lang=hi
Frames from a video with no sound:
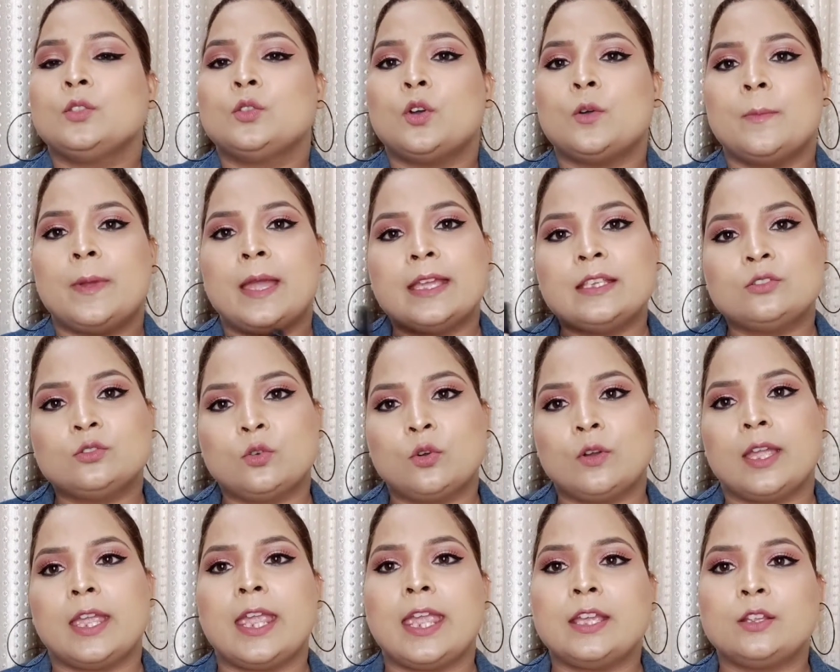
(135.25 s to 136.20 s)
तो मैं
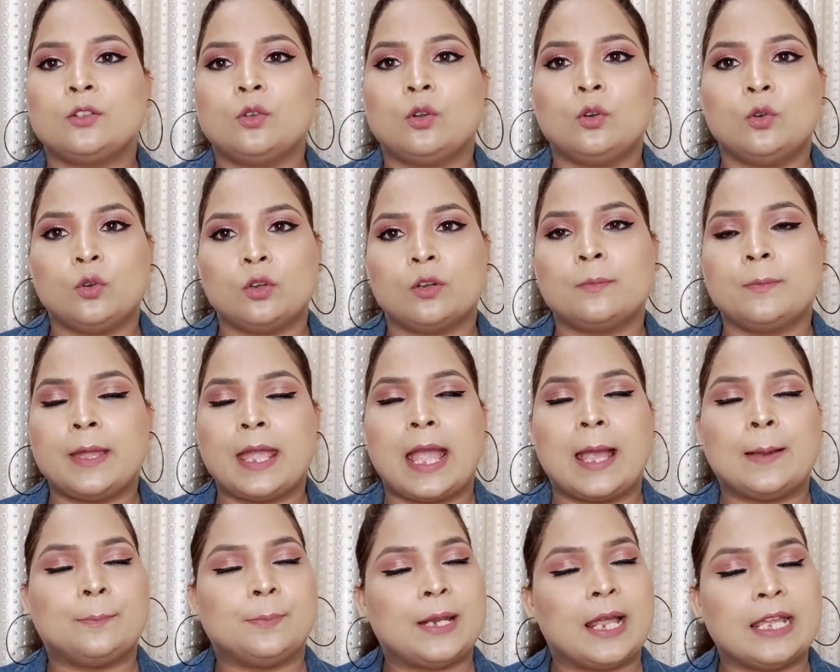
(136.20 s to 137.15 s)
इसको एक दो लुक में
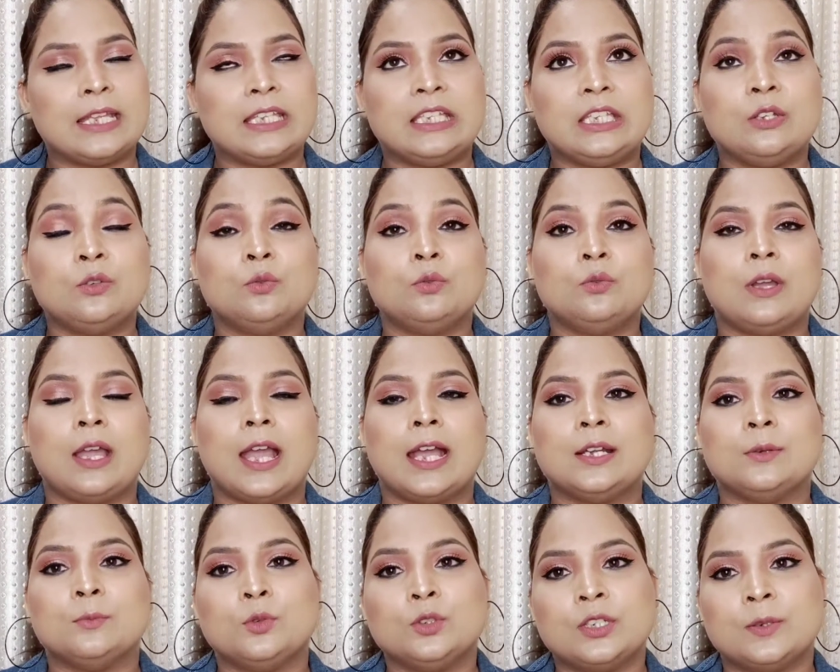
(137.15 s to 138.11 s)
अप्लाई की हूँ
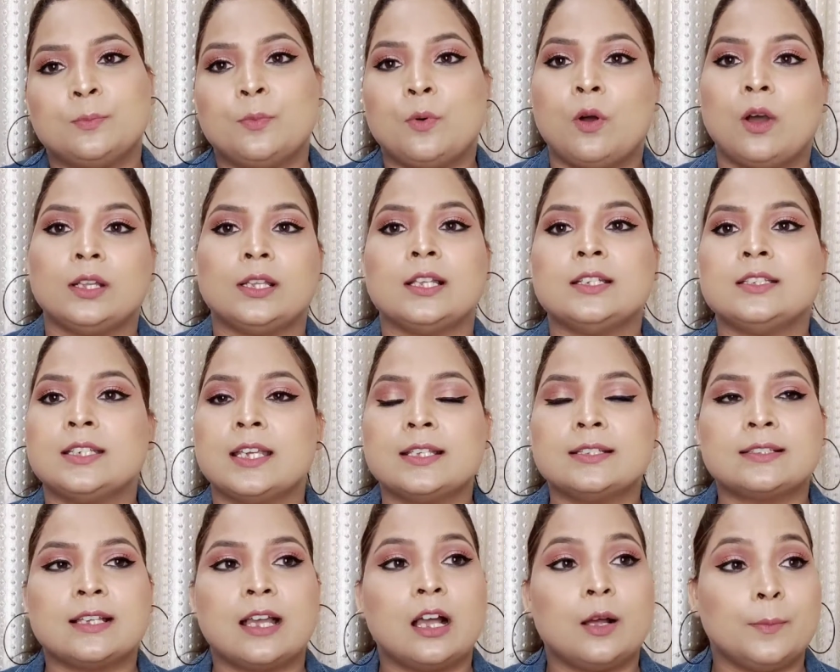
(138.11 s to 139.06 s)
एंड मुझे बहुत अच्छा
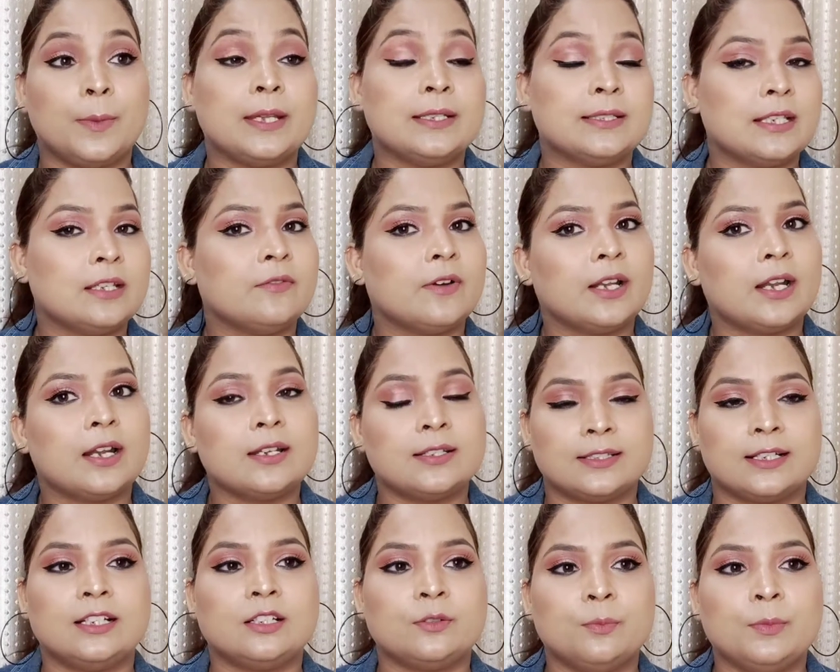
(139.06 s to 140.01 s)
इसका अमेजिंग वाला
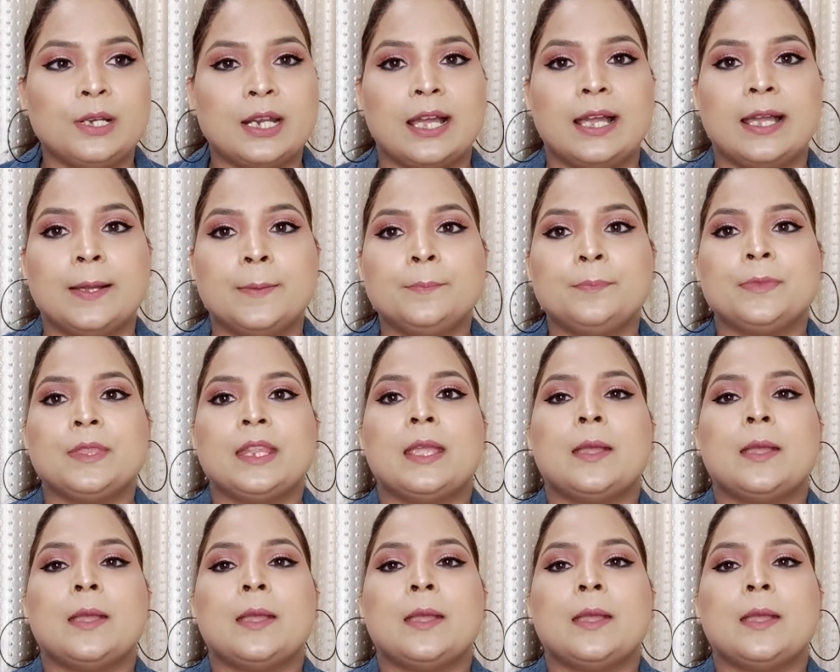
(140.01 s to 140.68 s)
रिजल्ट मिला है